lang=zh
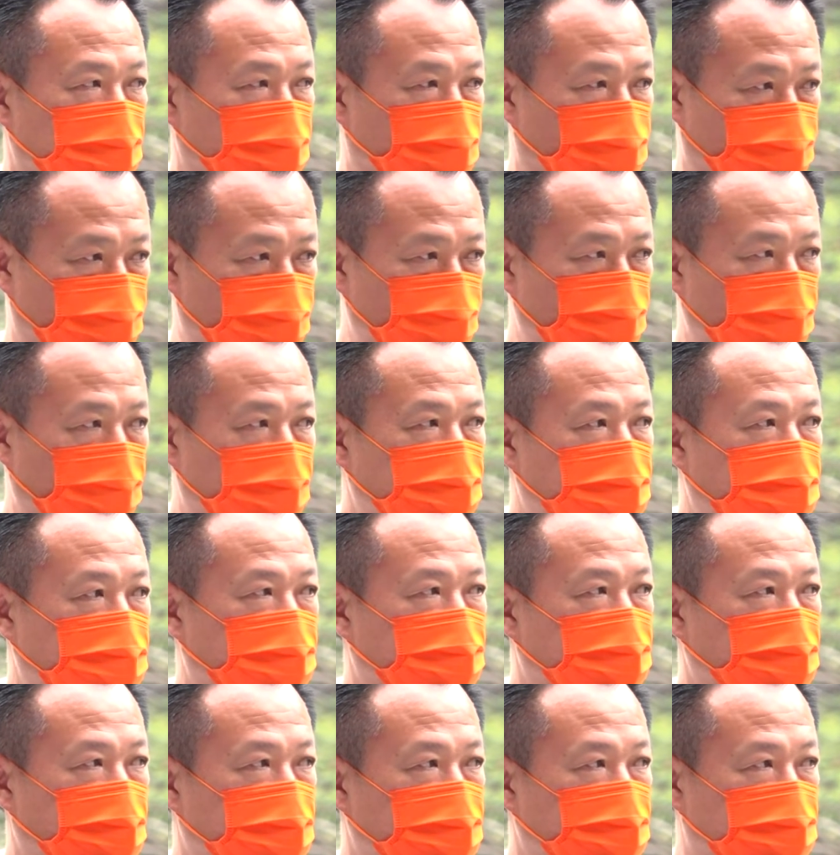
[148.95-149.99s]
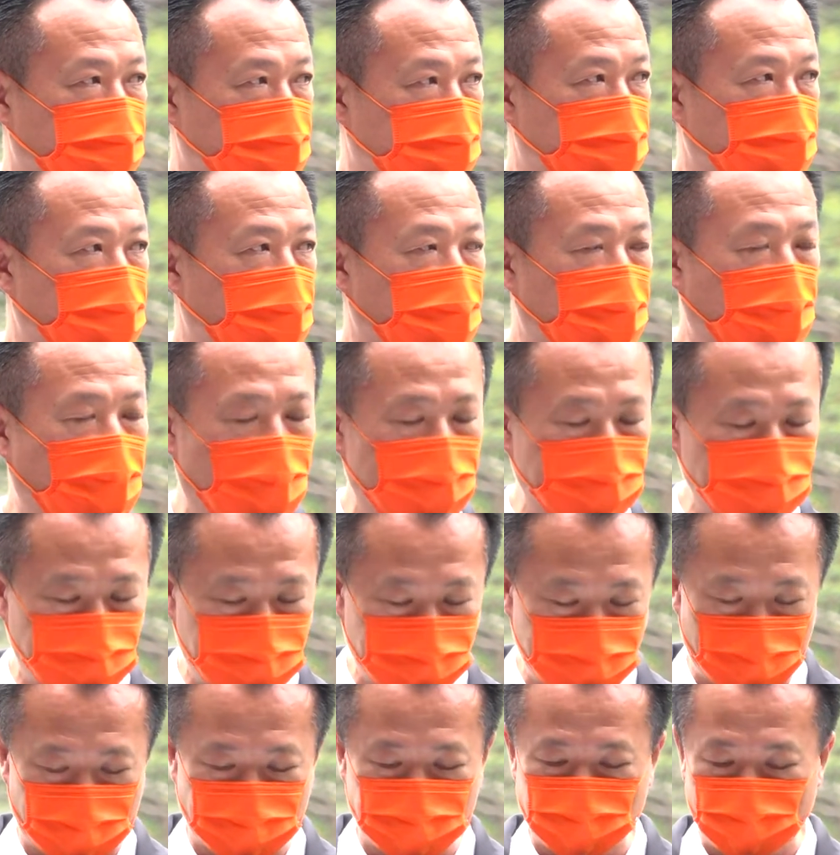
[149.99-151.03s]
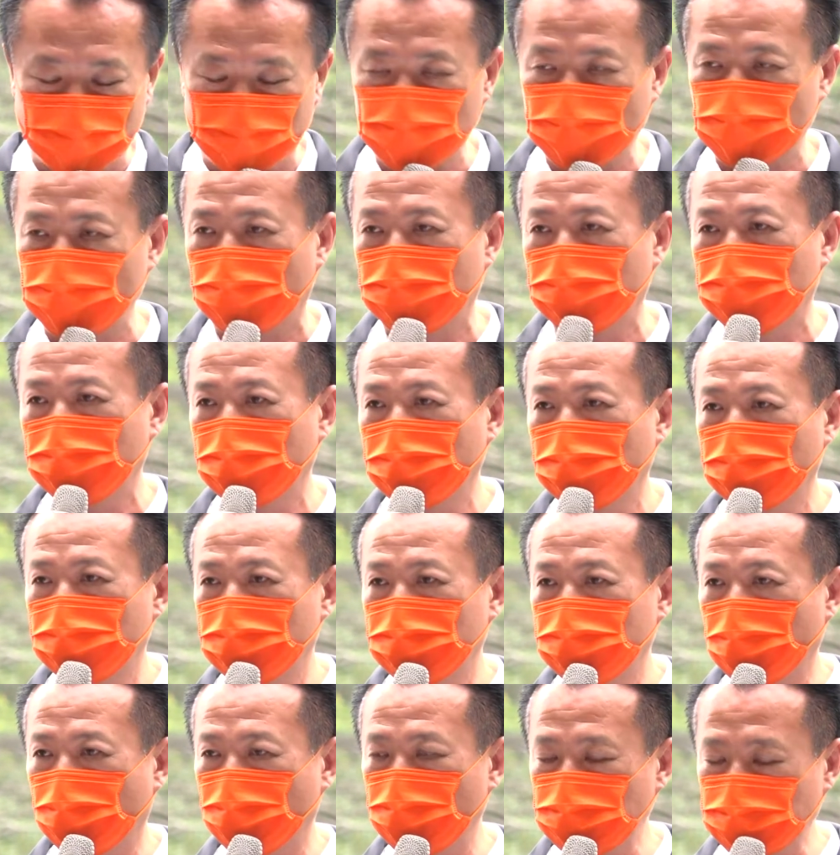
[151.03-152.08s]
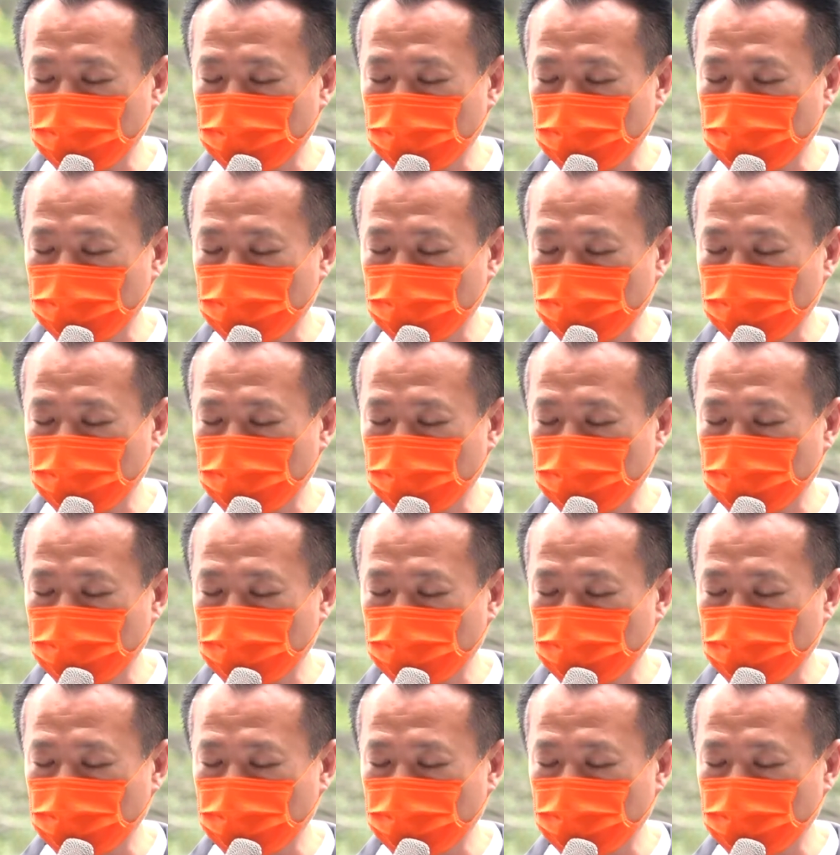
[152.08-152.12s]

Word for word: 直觉性的直接该知道怎么做。那我